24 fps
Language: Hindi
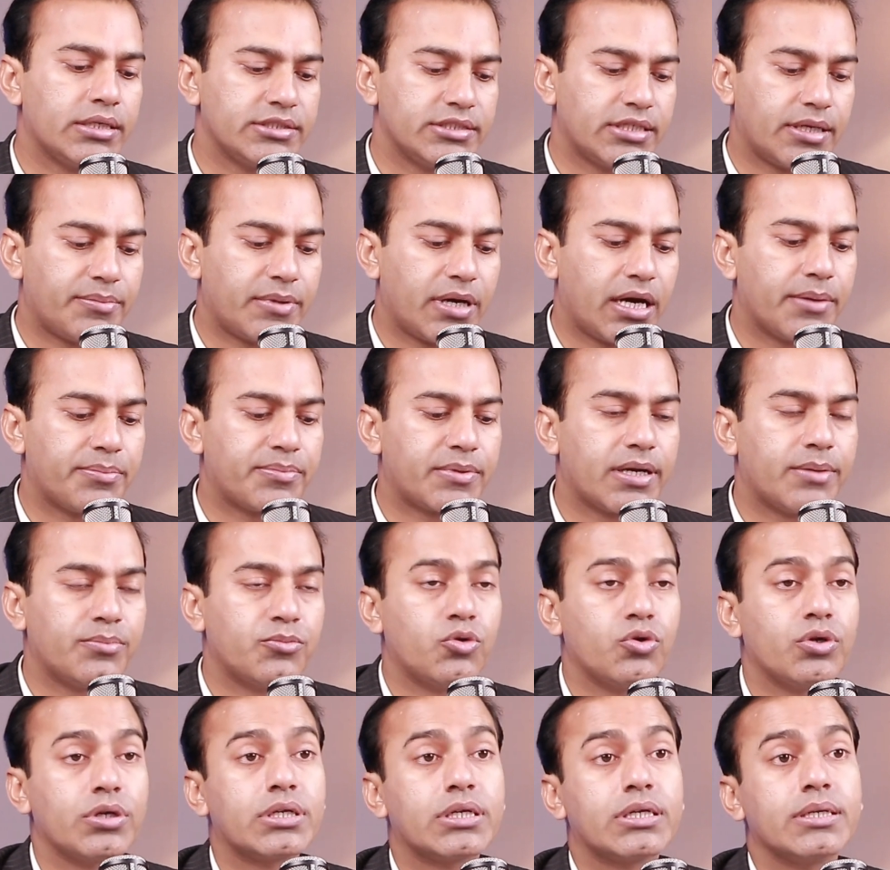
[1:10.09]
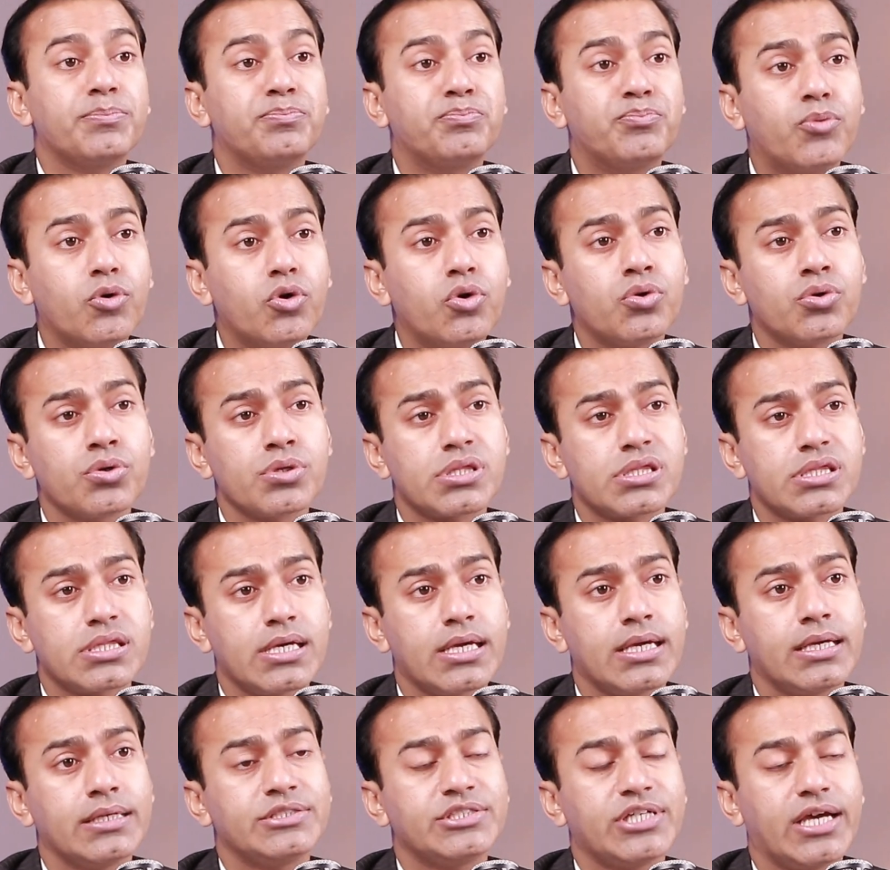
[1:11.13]
जब आपका मुल्क बहुत
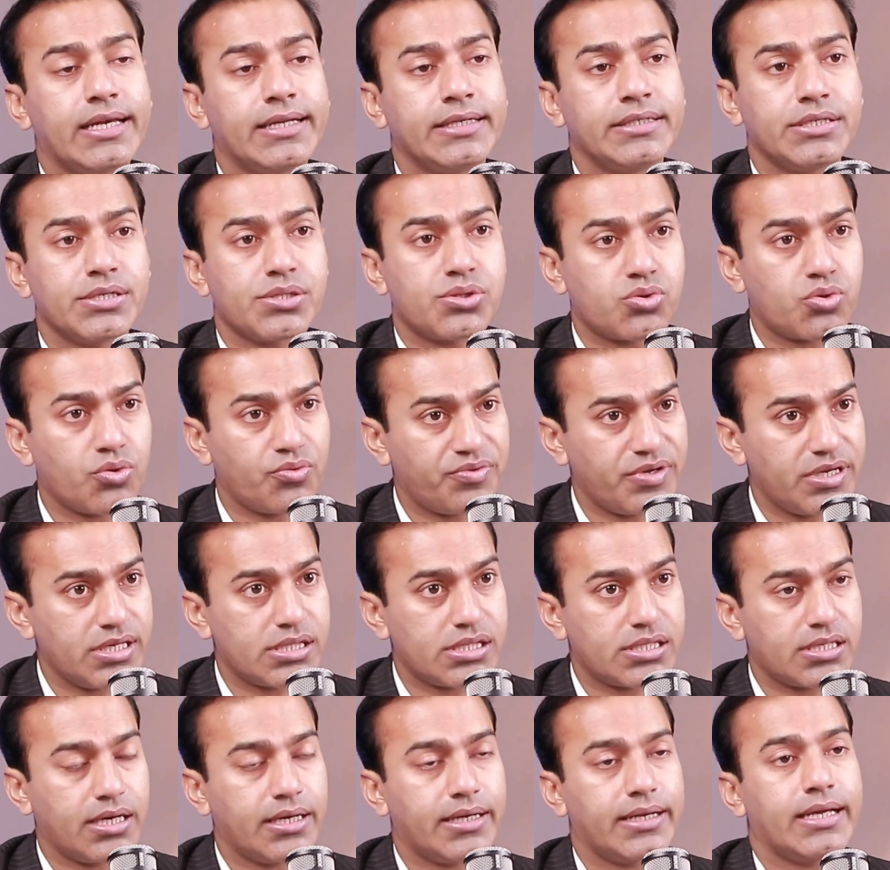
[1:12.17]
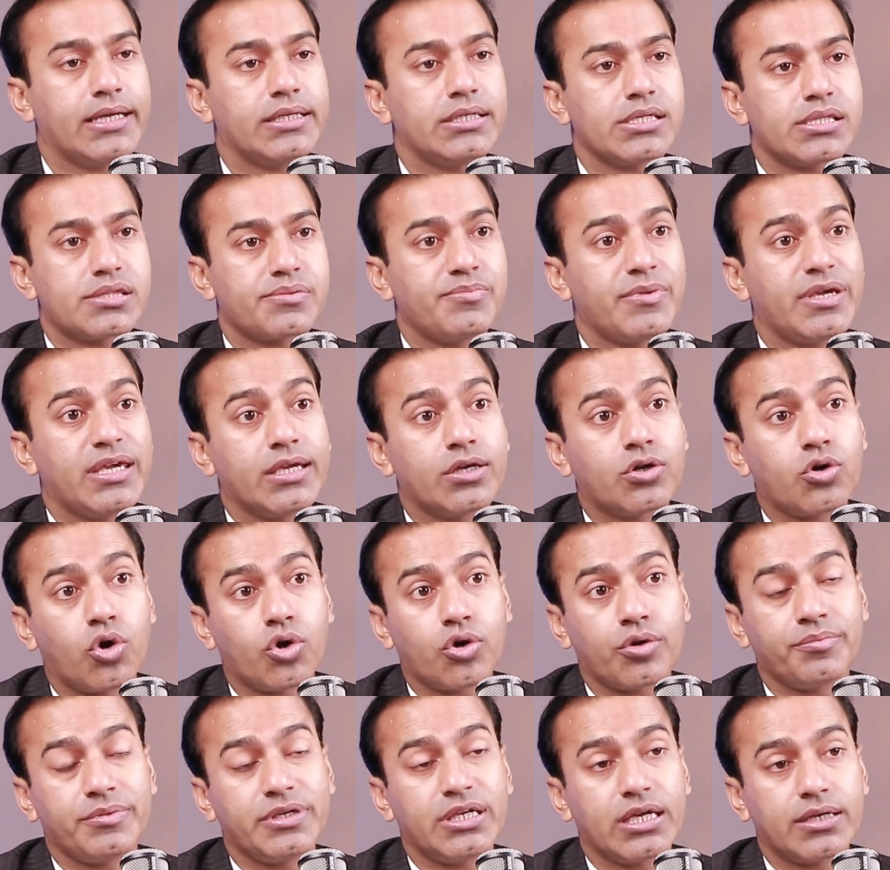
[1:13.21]
से चैलेंजेस को फेस कर रहा है जिसमें
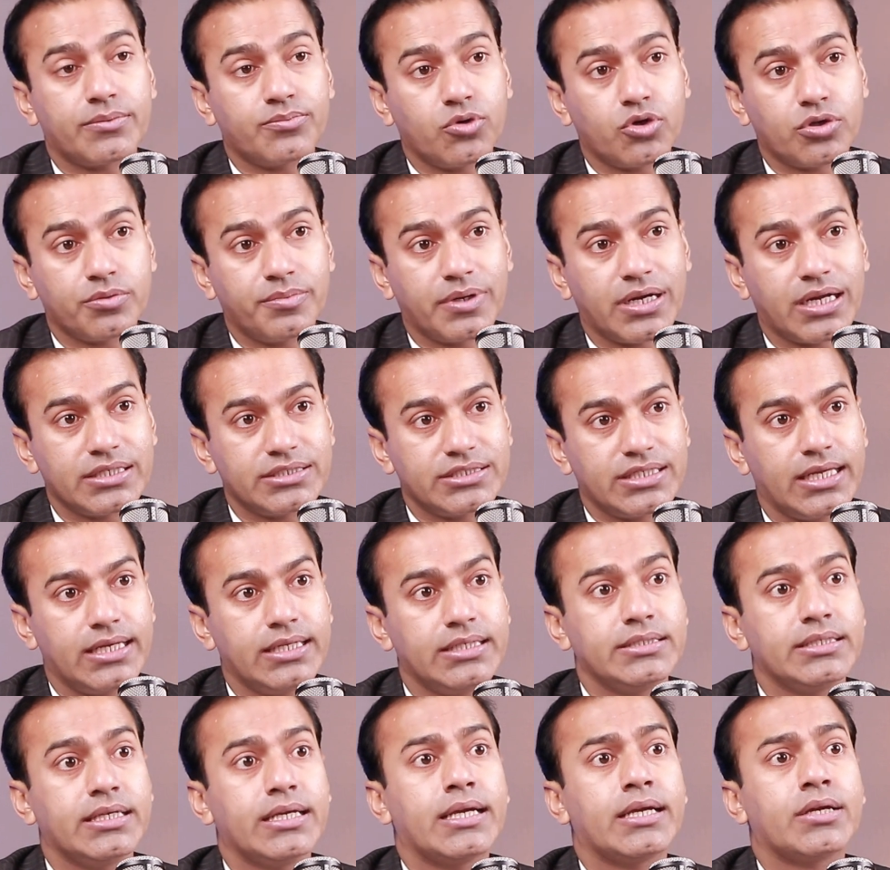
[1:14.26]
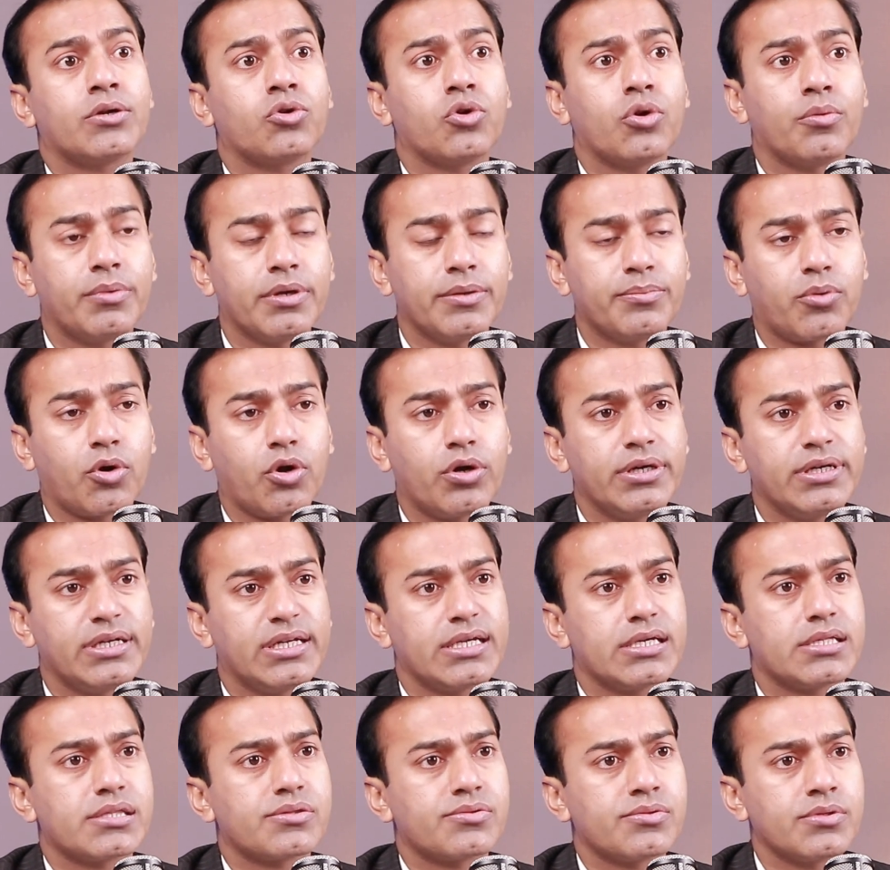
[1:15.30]
इकानमी एक बहुत बड़ा चैलेंज है ग्लोबल
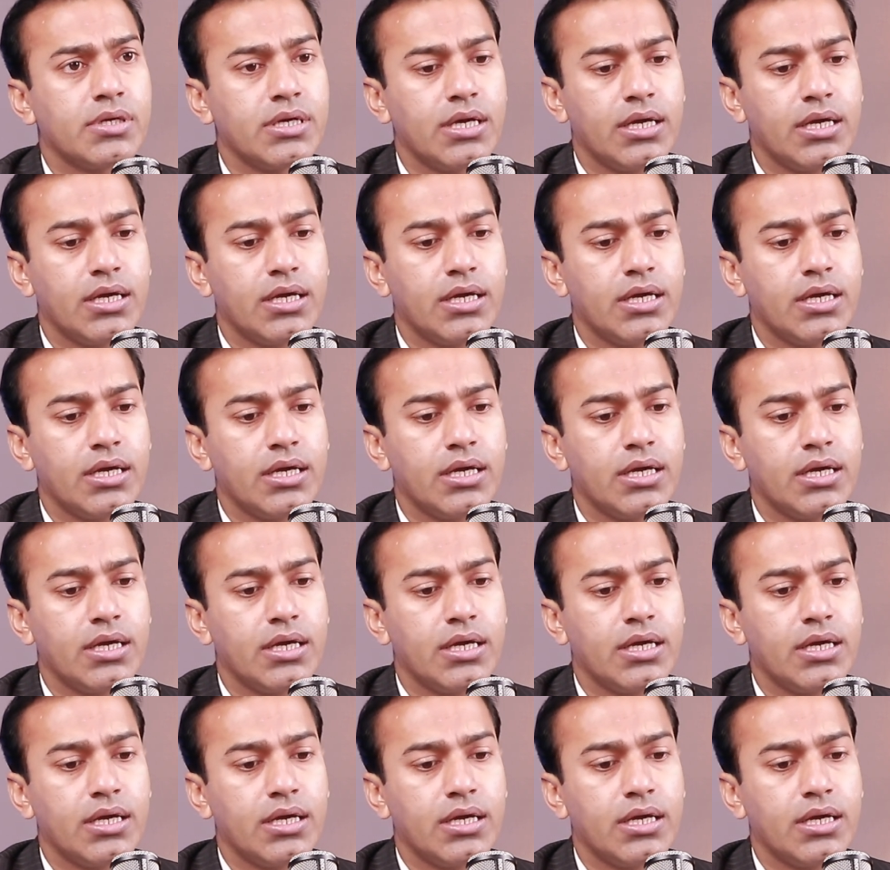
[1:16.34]
पॉलिटिक्स